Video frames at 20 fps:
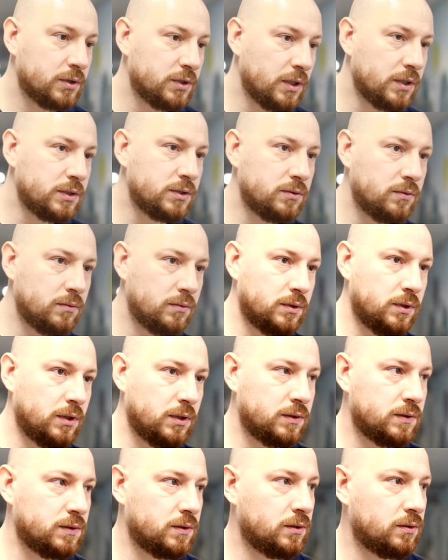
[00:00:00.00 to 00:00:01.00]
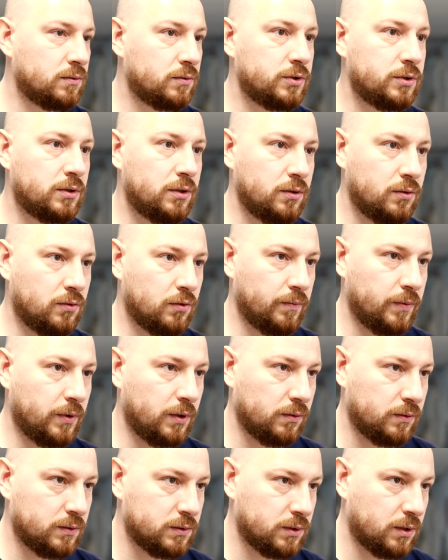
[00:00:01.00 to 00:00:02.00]
К счастью, дети очень легко
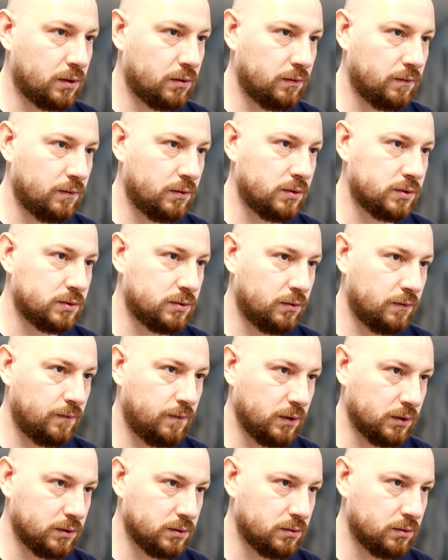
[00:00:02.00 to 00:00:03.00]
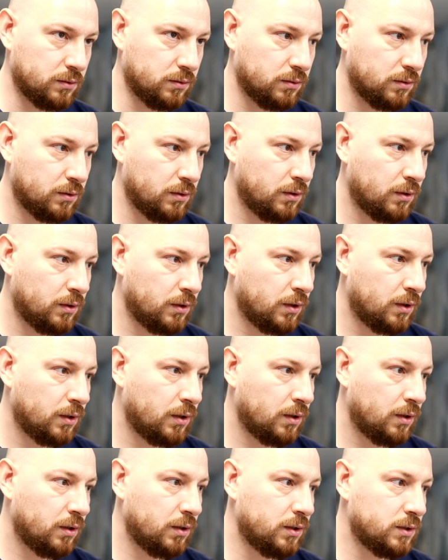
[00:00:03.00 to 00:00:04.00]
переносят коронавирусную инфекцию.
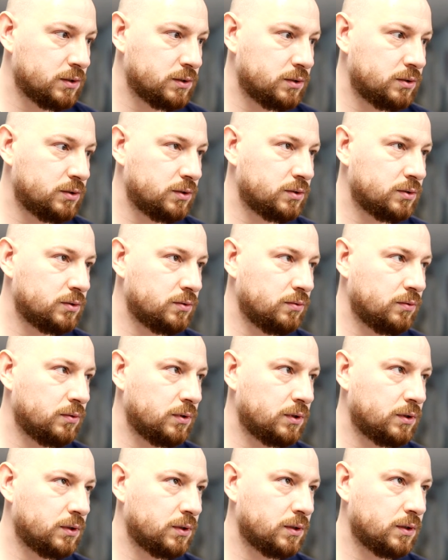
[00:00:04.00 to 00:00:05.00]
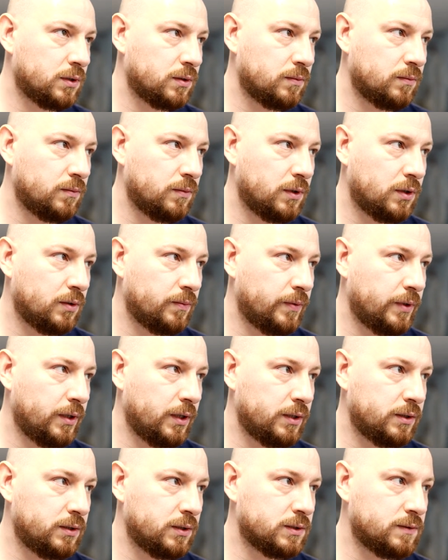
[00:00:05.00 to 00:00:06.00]
И зачастую это
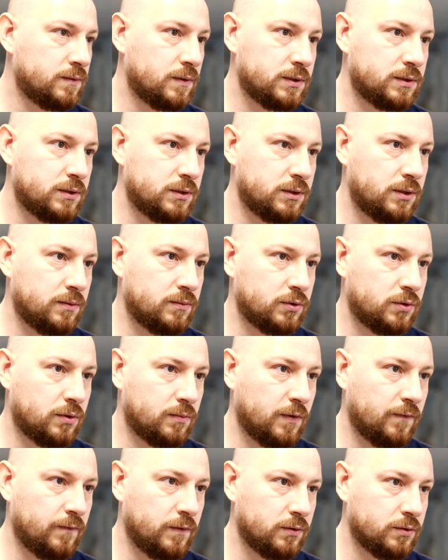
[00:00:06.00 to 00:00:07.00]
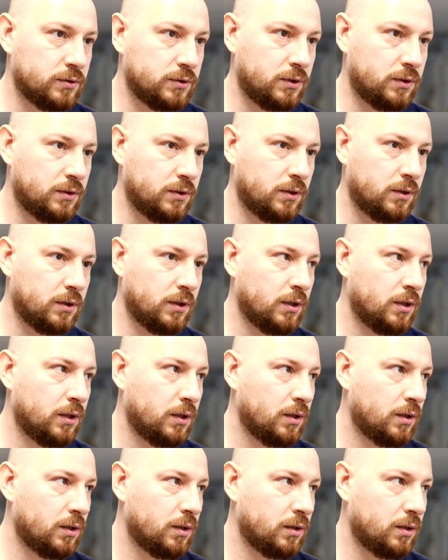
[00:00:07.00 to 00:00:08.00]
мероприятие связано с тем, что мы вынуждены
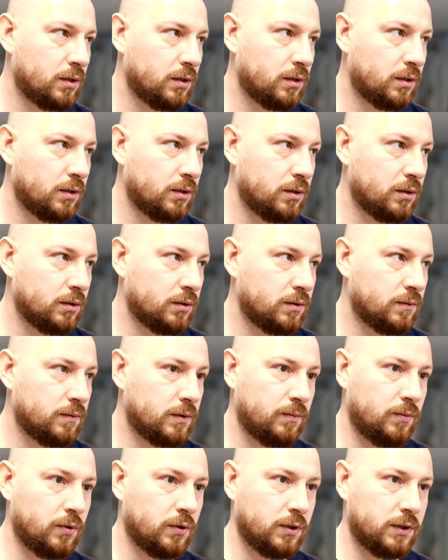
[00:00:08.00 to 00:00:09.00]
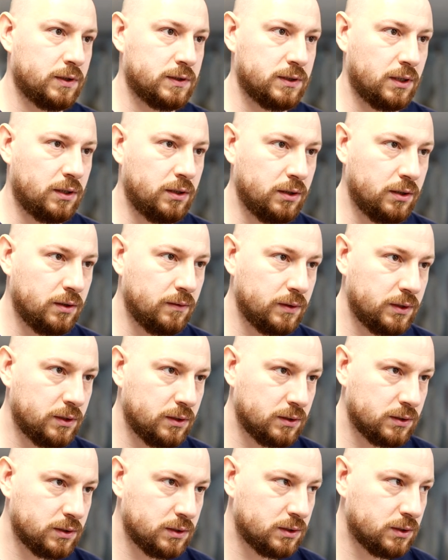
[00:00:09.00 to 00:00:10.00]
Э, этого ребенка
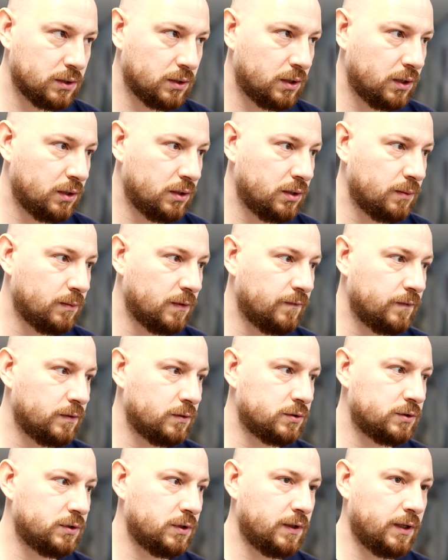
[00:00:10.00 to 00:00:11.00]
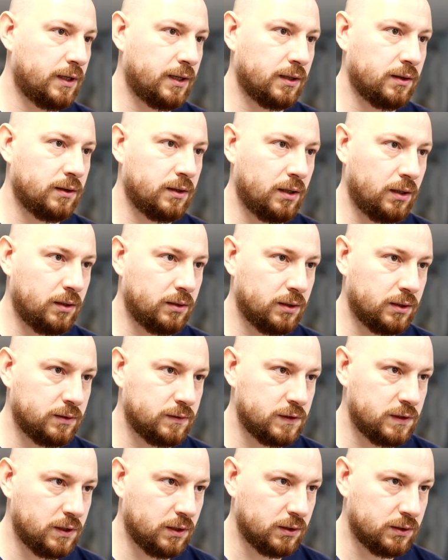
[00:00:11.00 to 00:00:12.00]
изолировать с родителями, вынуждены контактных
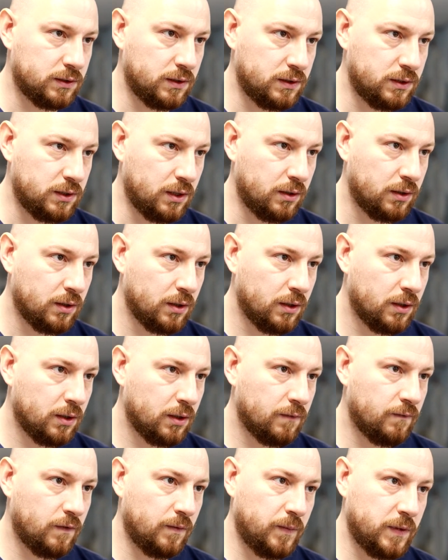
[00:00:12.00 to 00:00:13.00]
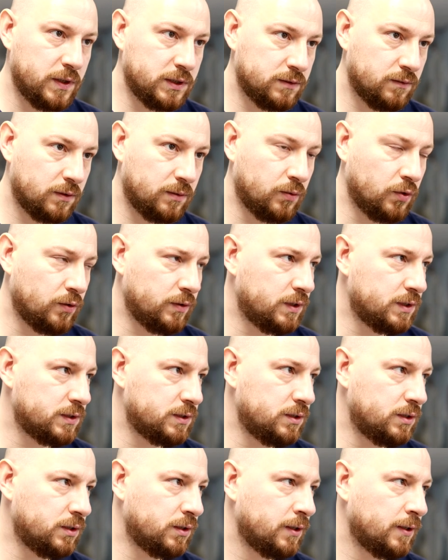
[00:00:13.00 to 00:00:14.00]
всех детей выписывать. Многие из
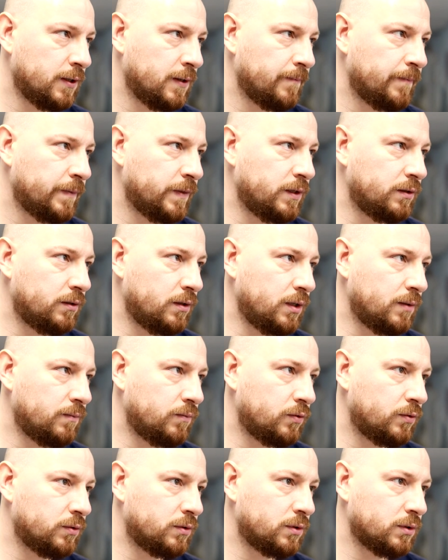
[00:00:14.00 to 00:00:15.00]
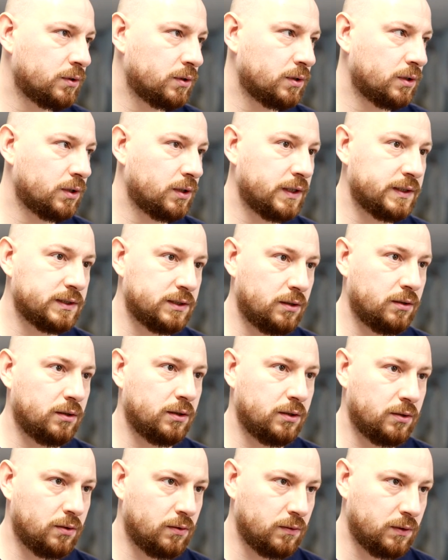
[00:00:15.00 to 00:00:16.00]
них не требуют э,
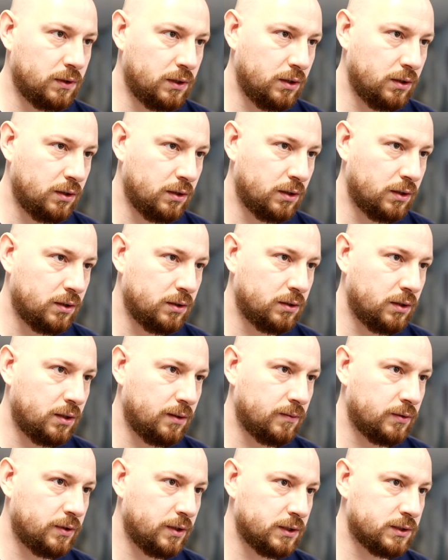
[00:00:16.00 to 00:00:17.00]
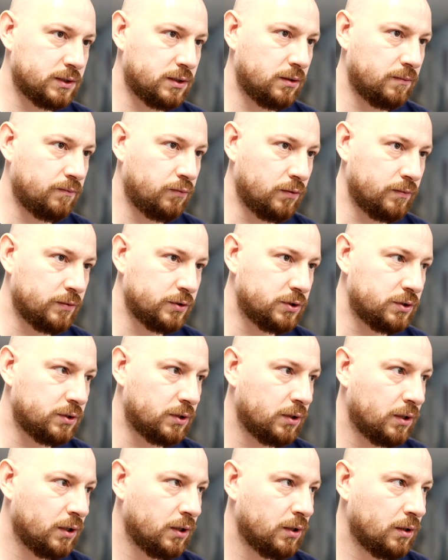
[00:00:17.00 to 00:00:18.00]
экстренной хирургии или не требуют экстренной
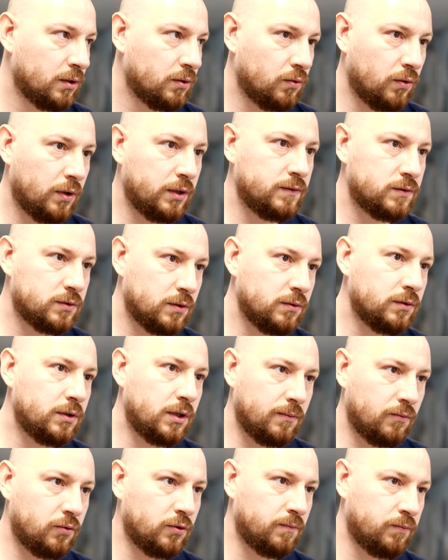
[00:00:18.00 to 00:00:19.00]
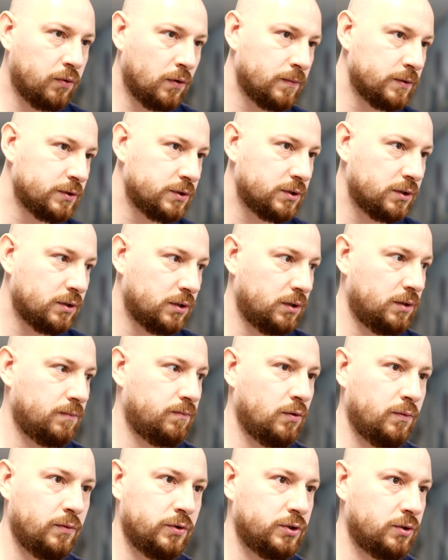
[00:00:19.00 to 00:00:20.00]
помощи, но они все равно требуют помощи. И
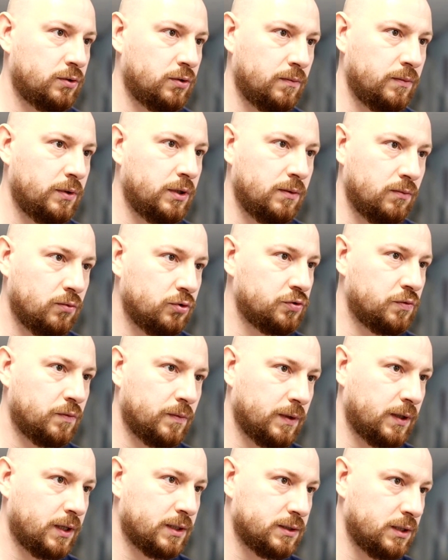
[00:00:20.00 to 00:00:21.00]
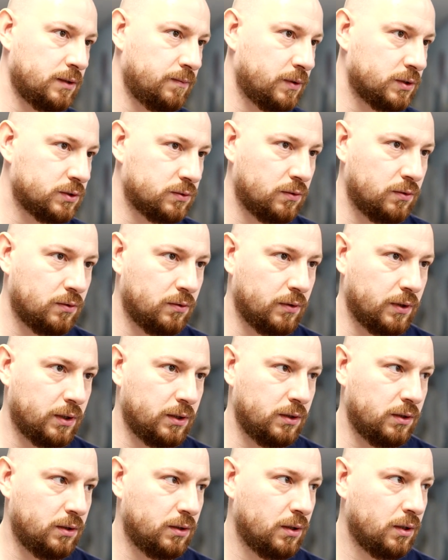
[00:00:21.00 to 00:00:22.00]
помощь эту мы не можем им оказать, поскольку
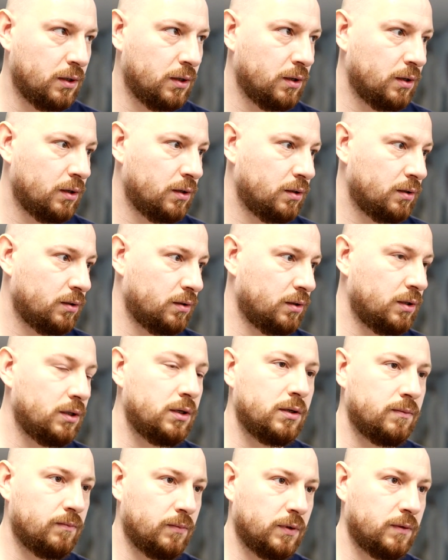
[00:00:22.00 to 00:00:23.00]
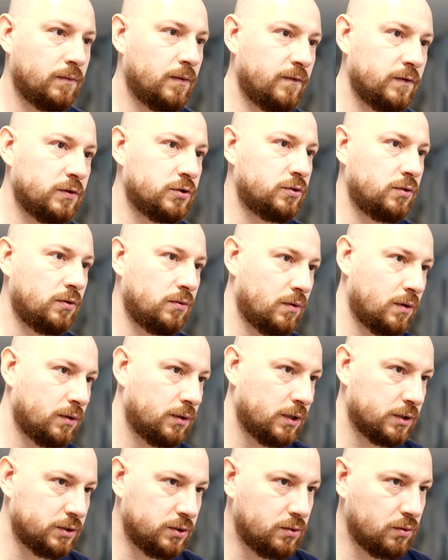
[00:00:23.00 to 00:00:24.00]
они э, или мы вынуждены ее
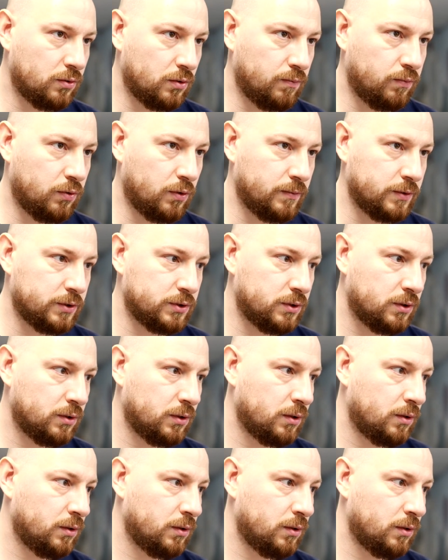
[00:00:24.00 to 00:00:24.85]
отложить, эту помощь.